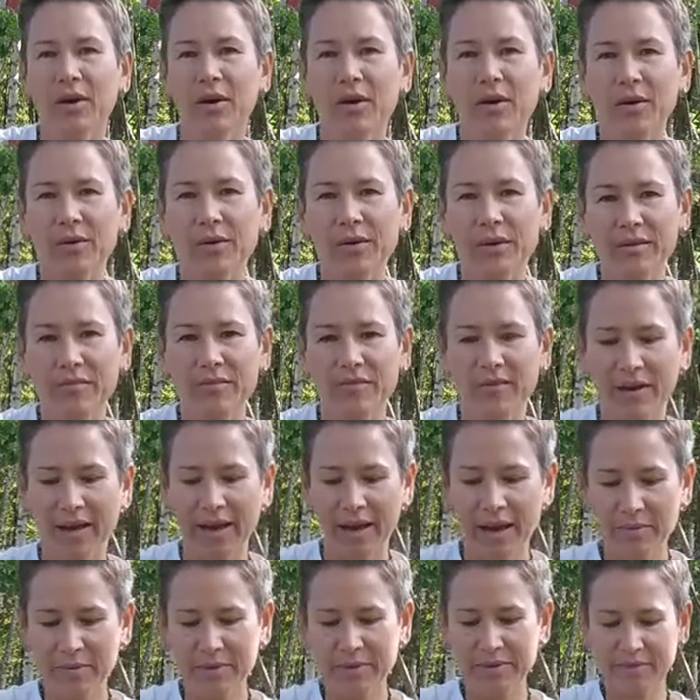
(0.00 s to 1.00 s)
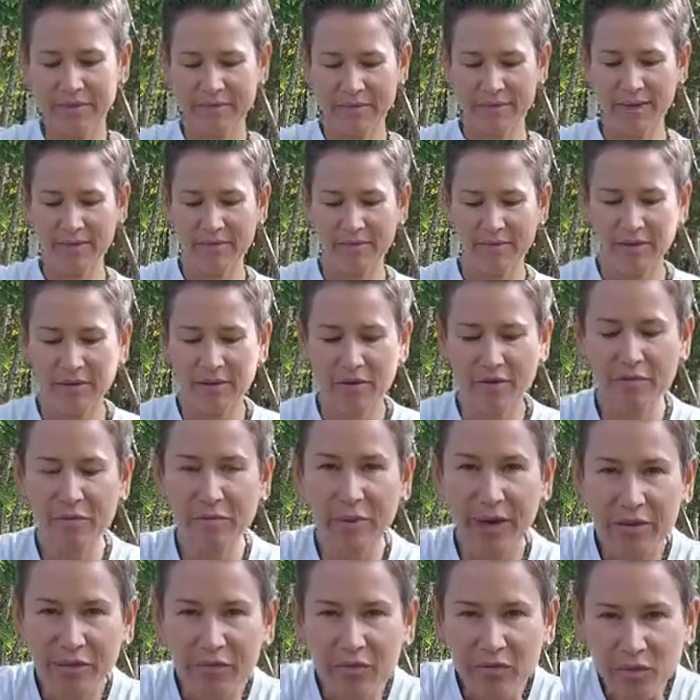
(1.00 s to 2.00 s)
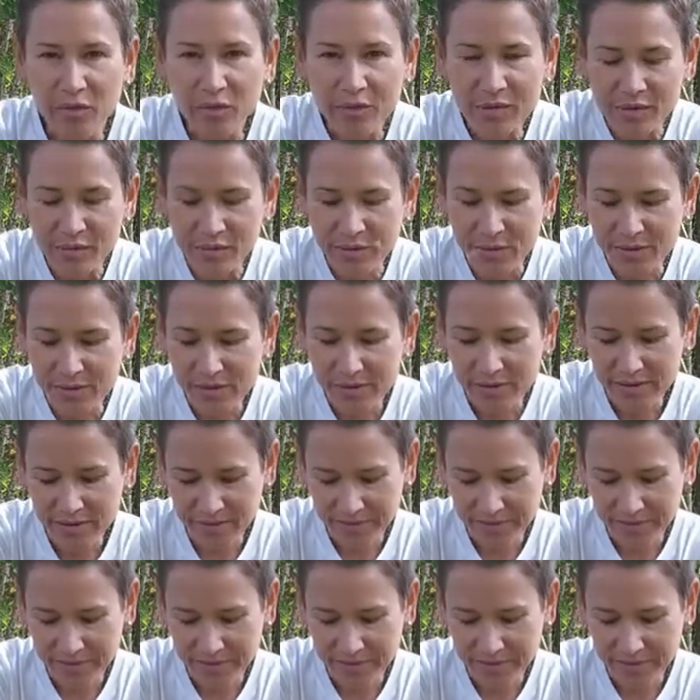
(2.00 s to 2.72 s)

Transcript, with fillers: Und dann verreibe ich das einfach auf meinen Fußsohlen